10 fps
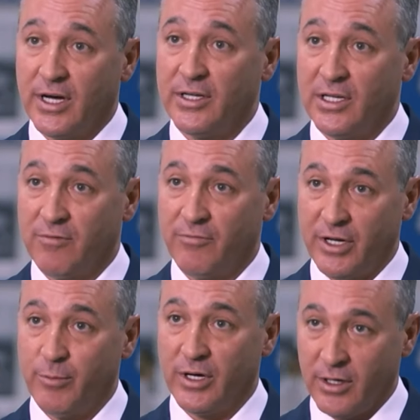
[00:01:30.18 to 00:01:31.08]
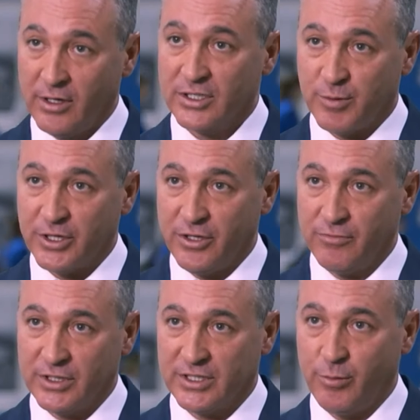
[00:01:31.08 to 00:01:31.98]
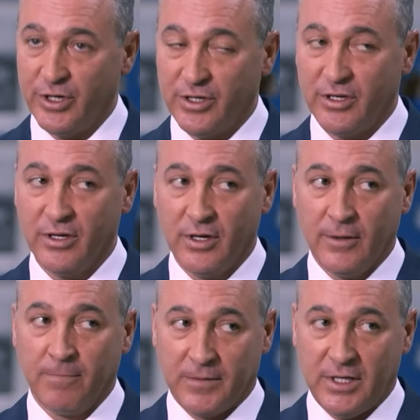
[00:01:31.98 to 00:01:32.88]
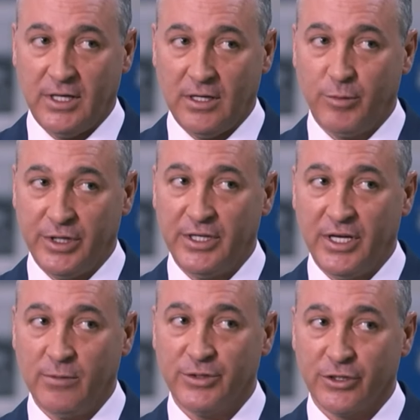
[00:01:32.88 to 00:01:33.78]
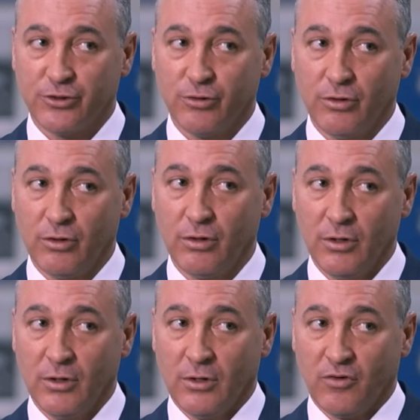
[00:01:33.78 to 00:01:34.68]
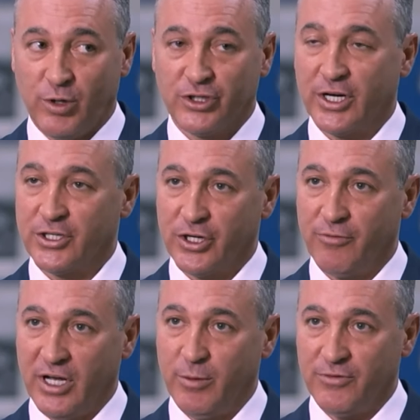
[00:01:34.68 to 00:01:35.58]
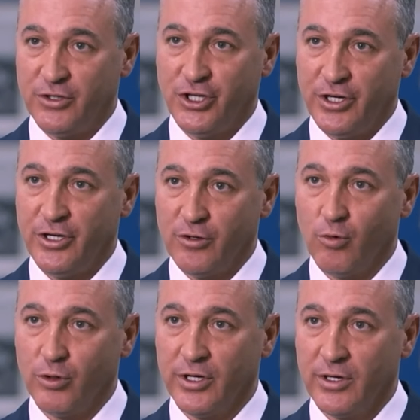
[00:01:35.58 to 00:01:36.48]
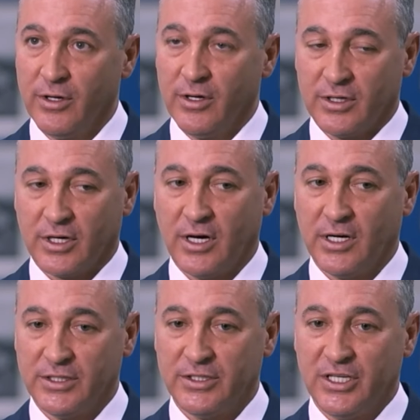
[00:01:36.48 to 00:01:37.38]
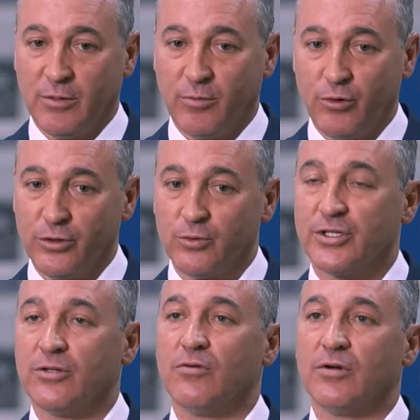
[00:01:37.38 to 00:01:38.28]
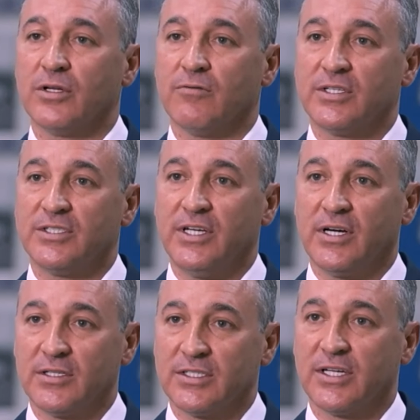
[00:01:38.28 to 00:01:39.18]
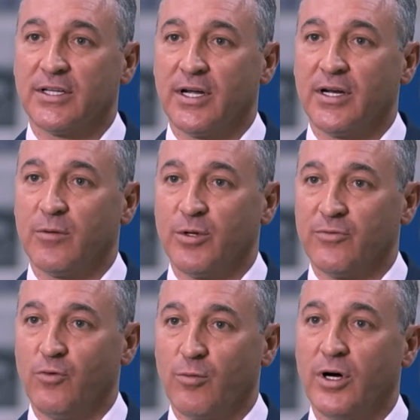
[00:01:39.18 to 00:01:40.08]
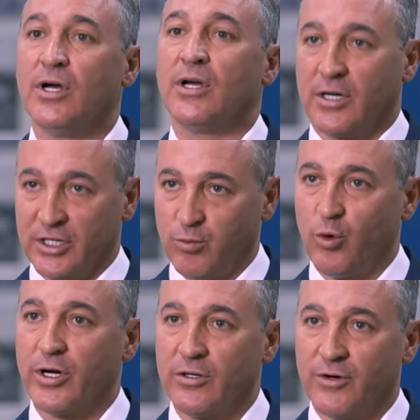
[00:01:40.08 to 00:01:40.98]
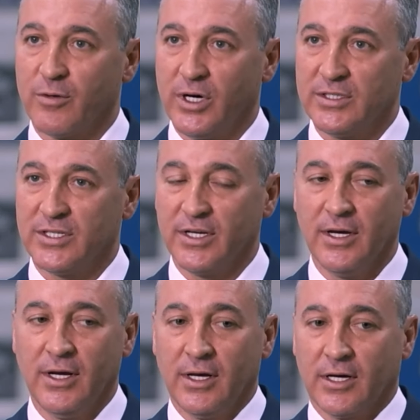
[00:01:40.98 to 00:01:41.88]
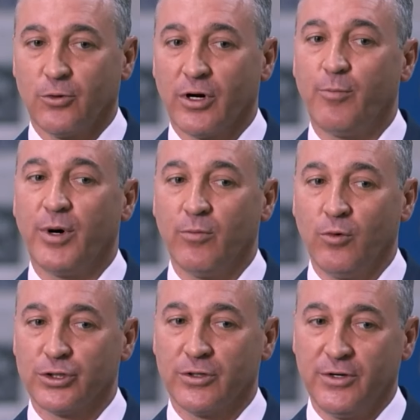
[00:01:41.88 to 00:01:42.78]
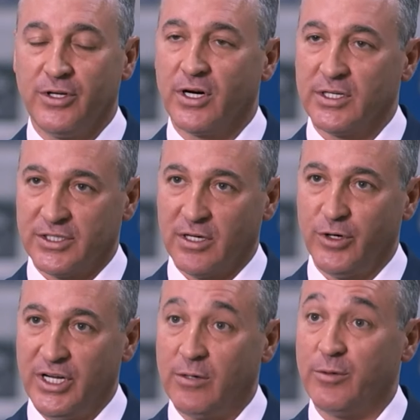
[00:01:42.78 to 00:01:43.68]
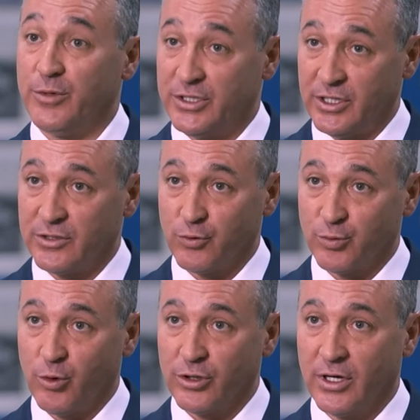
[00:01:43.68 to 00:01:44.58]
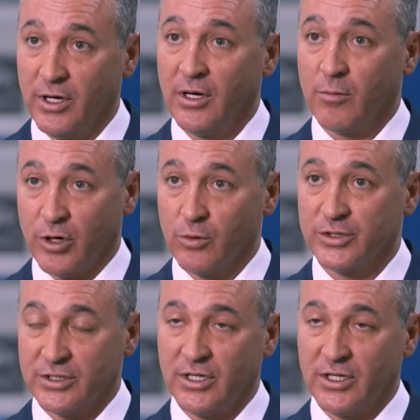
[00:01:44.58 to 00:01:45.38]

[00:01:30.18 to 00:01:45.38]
данные во время спортивных событий. И мы надеемся, что в ближайшее время, в течение года, такая система будет установлена в России как национальная платформа для сбора информации, которая поможет федерациям и лигам, и Министерству спорта бороться с